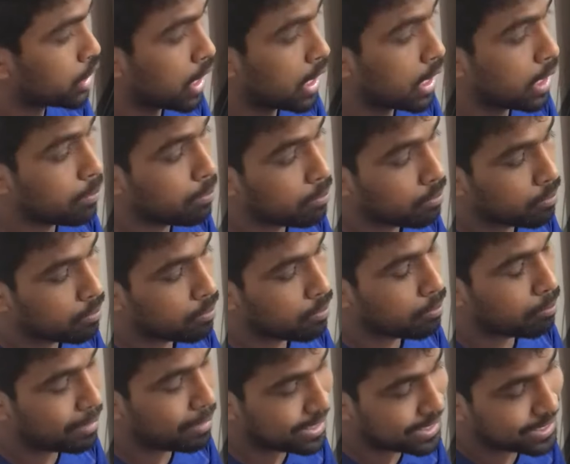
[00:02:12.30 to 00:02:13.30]
সেই
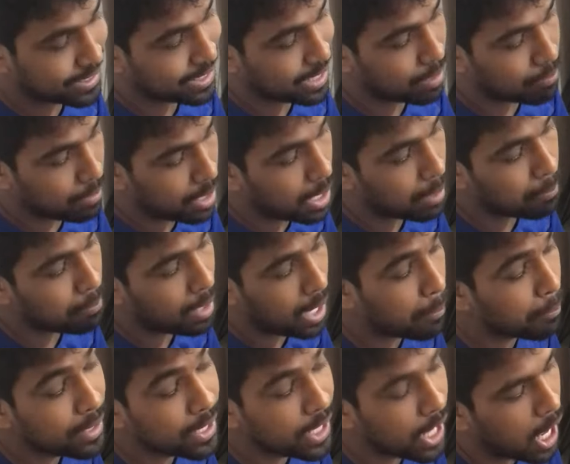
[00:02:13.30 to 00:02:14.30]
বাচ্চার বাপ
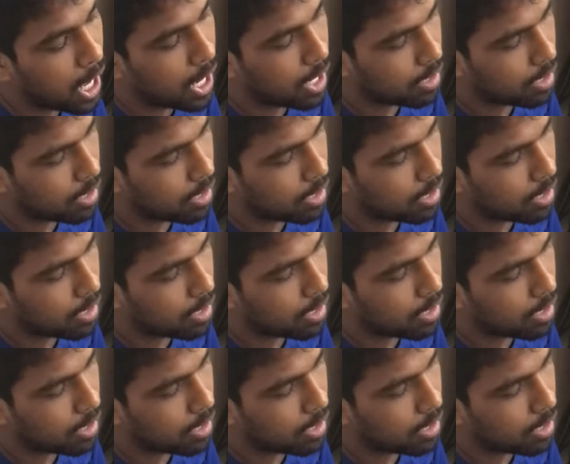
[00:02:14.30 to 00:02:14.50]
আমি না